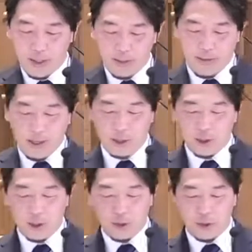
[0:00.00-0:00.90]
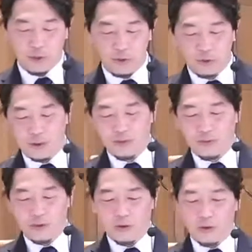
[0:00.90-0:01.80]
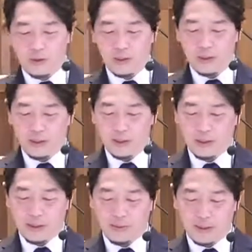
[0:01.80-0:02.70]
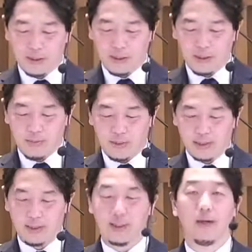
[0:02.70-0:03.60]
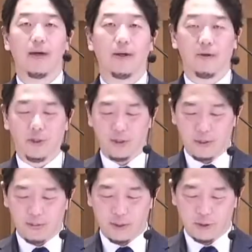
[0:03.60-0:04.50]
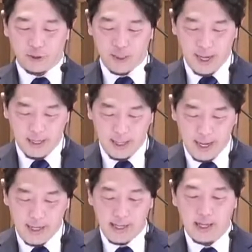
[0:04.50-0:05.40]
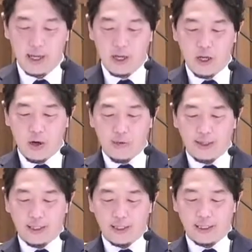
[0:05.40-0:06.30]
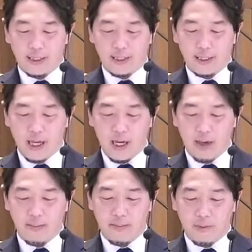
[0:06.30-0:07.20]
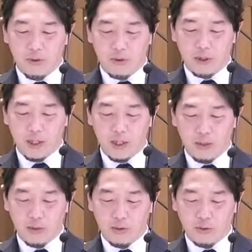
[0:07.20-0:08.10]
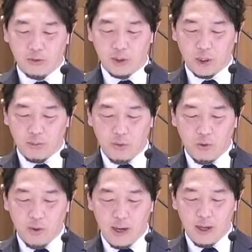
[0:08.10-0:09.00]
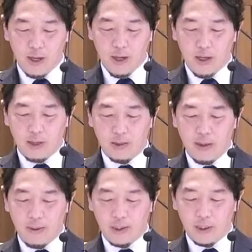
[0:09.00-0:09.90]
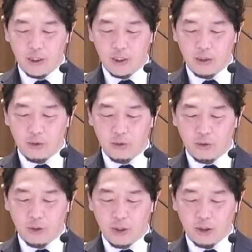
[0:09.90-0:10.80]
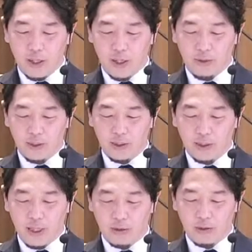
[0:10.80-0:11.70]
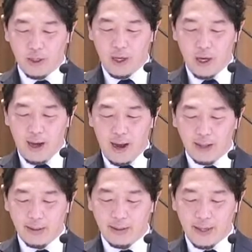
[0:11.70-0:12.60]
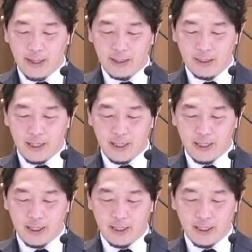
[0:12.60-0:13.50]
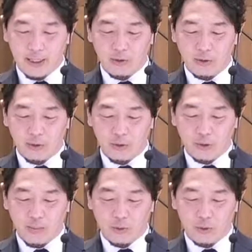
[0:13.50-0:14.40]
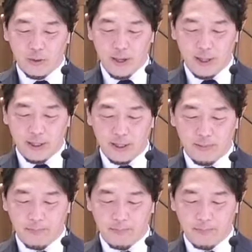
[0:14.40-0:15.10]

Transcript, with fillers: では新共同訳も読ませていただきますきますではご一緒にいきましょう3はい私たちが持っているこの希望は魂にとって頼りになる安定した怒りのようなものであり